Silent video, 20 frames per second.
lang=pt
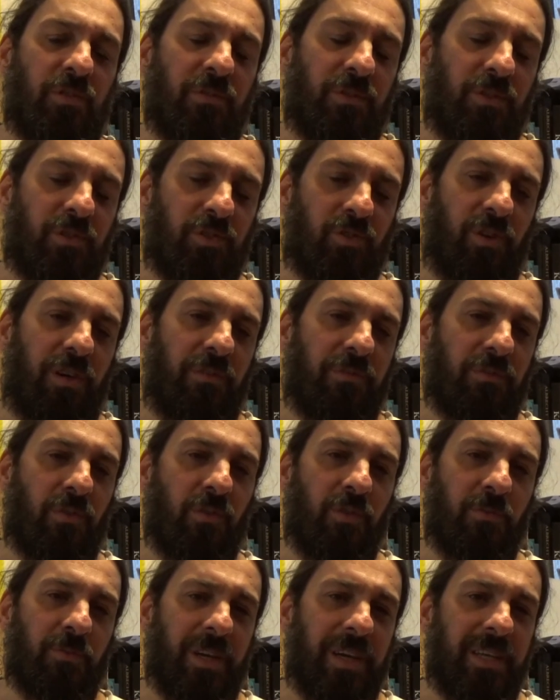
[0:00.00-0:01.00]
filosófico,
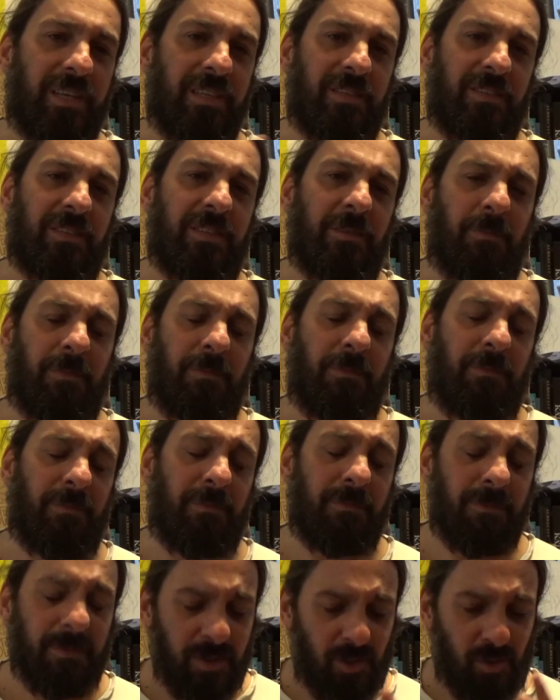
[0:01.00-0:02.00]
como que ele se
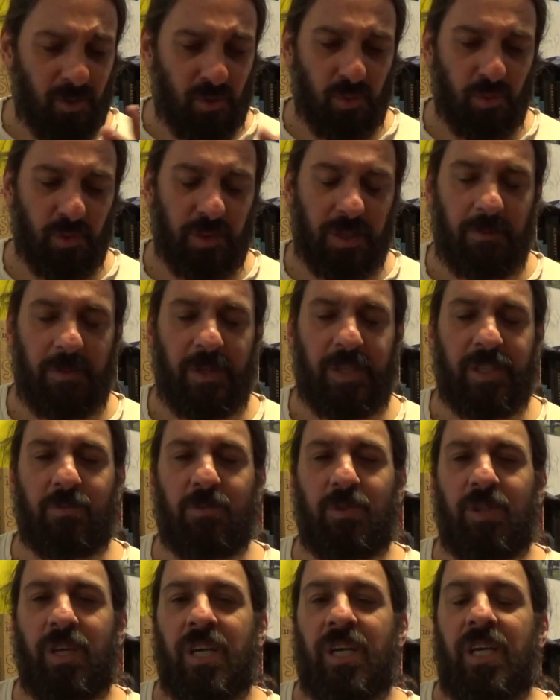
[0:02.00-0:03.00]
estuda
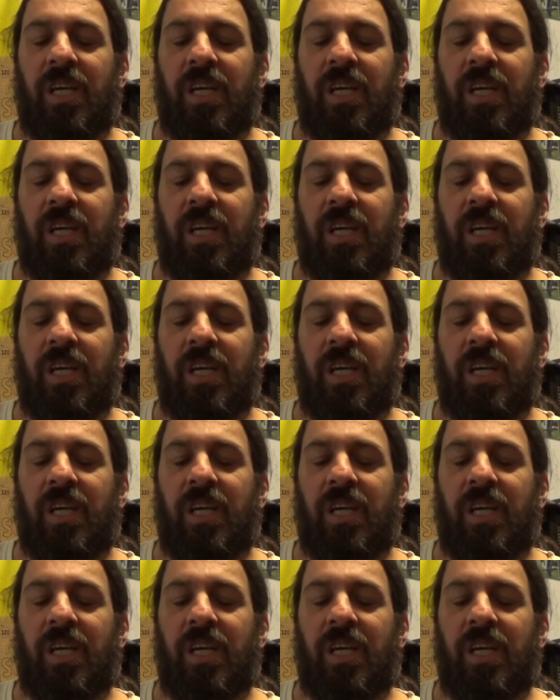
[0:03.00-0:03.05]
mesmo